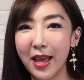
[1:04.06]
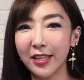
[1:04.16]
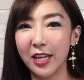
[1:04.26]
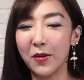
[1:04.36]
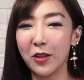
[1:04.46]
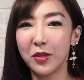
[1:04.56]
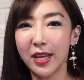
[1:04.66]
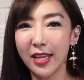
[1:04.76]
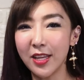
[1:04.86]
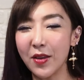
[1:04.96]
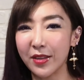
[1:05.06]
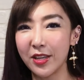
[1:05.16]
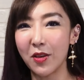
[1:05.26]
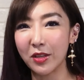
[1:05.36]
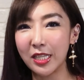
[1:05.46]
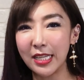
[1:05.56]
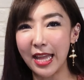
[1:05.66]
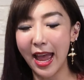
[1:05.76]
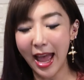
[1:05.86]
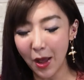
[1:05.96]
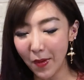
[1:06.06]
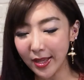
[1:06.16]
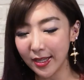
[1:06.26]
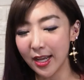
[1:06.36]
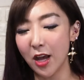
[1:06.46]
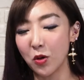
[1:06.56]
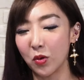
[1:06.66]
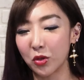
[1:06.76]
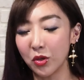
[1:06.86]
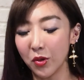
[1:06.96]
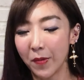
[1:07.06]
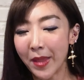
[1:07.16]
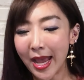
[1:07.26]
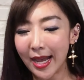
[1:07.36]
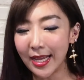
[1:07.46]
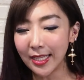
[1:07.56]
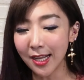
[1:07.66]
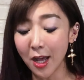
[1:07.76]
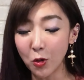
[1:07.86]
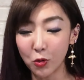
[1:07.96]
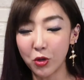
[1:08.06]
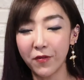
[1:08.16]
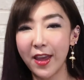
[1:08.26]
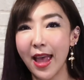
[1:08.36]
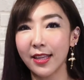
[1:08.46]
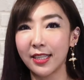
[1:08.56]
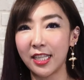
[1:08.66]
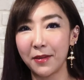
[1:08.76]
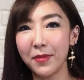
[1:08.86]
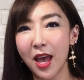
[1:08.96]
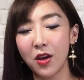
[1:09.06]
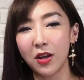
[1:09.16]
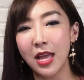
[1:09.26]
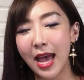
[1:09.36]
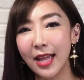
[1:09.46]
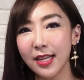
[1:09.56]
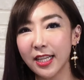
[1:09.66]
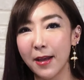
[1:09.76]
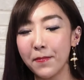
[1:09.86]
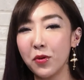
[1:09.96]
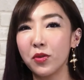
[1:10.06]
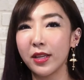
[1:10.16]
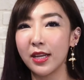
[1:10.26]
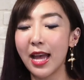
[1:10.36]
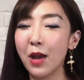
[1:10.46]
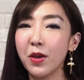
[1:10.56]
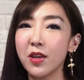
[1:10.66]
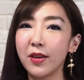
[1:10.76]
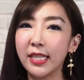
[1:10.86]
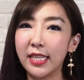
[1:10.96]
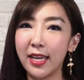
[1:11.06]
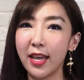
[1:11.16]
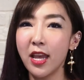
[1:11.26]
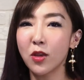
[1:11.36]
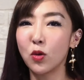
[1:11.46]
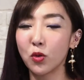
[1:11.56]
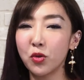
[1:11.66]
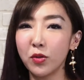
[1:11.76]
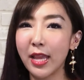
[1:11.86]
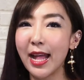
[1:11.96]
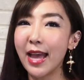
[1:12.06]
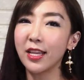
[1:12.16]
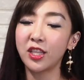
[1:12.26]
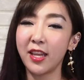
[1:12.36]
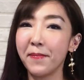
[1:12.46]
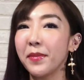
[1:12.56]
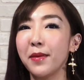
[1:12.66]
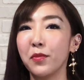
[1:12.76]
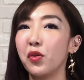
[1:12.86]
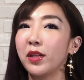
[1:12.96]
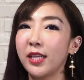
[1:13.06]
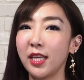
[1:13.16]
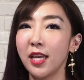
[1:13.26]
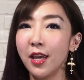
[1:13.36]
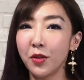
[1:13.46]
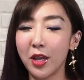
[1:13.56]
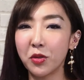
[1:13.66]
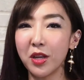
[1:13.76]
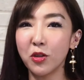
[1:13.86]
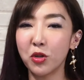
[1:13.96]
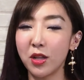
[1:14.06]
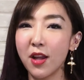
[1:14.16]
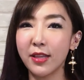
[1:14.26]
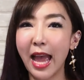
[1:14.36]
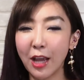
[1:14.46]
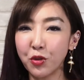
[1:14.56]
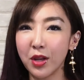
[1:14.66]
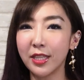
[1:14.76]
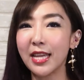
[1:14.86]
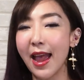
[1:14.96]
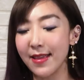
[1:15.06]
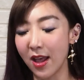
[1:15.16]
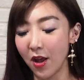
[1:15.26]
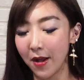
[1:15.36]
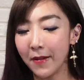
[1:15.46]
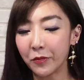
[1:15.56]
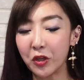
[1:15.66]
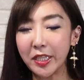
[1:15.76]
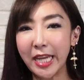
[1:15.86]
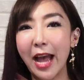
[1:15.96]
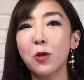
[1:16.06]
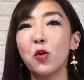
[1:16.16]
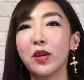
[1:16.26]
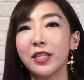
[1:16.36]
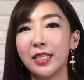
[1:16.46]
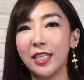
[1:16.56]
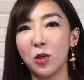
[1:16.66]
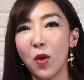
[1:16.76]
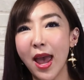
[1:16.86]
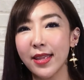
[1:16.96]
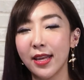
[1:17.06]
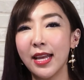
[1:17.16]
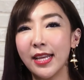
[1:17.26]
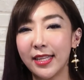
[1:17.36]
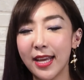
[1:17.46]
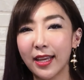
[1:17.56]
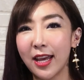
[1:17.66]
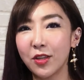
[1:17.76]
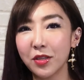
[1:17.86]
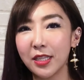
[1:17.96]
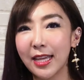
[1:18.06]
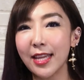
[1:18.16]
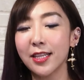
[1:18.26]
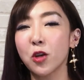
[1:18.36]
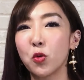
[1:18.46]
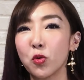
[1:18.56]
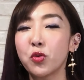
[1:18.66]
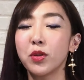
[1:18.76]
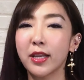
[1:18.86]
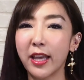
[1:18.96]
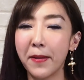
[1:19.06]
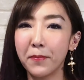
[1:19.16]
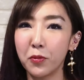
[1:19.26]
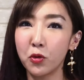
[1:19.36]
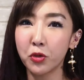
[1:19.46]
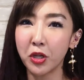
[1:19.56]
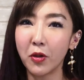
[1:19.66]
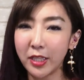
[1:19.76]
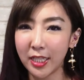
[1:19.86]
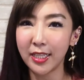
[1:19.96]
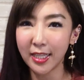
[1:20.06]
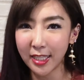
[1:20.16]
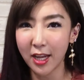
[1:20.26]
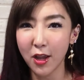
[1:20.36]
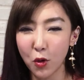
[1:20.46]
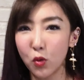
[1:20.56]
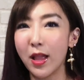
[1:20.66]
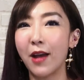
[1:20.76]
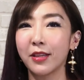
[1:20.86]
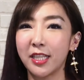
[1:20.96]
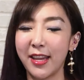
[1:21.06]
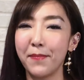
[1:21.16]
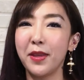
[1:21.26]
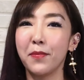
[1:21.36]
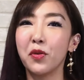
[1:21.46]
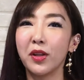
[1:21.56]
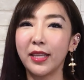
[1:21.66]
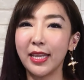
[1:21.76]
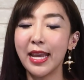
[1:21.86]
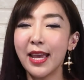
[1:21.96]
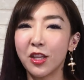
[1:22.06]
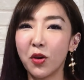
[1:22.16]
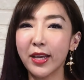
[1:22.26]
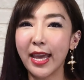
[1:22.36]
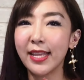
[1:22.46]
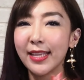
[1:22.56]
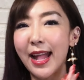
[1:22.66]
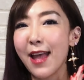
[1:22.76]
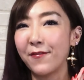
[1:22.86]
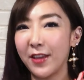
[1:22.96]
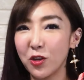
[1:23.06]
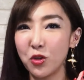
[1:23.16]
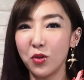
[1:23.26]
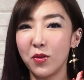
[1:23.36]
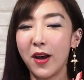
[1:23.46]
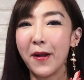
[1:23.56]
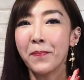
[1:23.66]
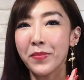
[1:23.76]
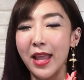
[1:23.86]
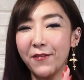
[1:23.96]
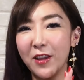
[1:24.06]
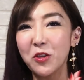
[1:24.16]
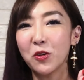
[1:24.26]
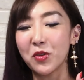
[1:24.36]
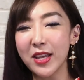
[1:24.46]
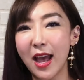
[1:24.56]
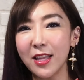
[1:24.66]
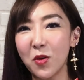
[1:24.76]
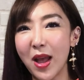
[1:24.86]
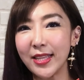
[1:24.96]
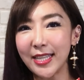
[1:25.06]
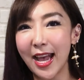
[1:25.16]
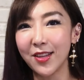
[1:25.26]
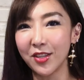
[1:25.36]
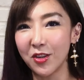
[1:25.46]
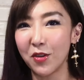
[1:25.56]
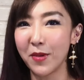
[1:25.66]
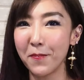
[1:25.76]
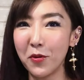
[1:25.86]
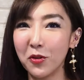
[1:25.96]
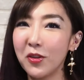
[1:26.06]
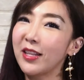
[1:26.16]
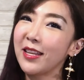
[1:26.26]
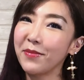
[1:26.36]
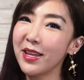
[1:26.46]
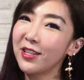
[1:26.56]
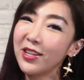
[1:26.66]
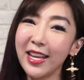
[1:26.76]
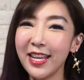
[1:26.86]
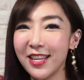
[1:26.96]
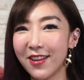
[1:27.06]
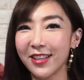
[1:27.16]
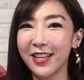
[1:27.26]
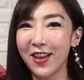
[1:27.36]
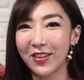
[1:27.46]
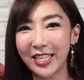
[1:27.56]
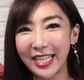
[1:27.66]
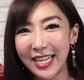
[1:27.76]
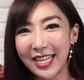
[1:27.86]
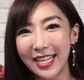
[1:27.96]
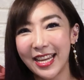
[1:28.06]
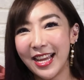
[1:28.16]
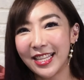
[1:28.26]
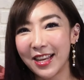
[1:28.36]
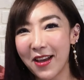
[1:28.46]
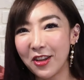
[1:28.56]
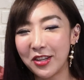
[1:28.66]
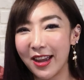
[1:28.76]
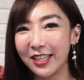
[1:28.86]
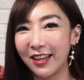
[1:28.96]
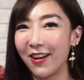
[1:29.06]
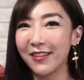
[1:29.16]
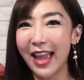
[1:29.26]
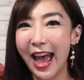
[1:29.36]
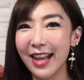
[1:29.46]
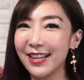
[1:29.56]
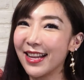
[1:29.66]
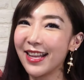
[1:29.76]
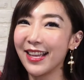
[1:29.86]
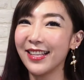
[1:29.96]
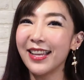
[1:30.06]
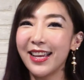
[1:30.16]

要成为最英勇的勇士来捍卫这棵古树。而且这棵古树非常的奇妙哦，它的根部呢还会有一些古树带来的神秘魔力。对，所以除了打雪战，然后去抢果实以外呢，你也可以就是在这个古树的根部。收集这些古老的神秘魔力，都会给你带来分数哦。那分数最高的玩家就是我们部落里面最英勇的勇士，成为雪球达人。